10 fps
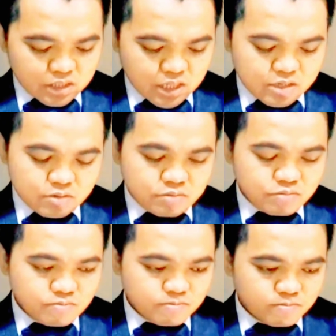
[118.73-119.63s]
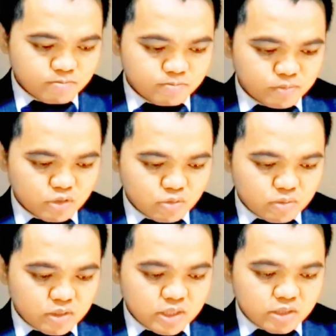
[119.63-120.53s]
Tsaka yung
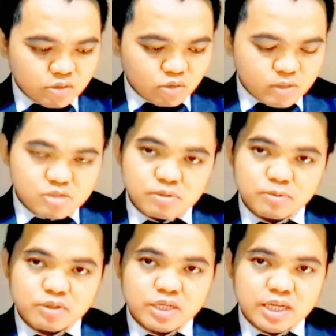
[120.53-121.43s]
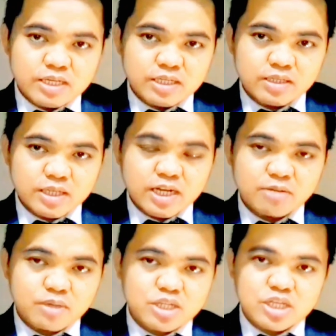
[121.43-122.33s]
2 months before na yan,
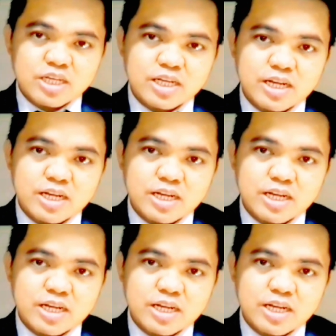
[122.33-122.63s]
kailangan mag-resign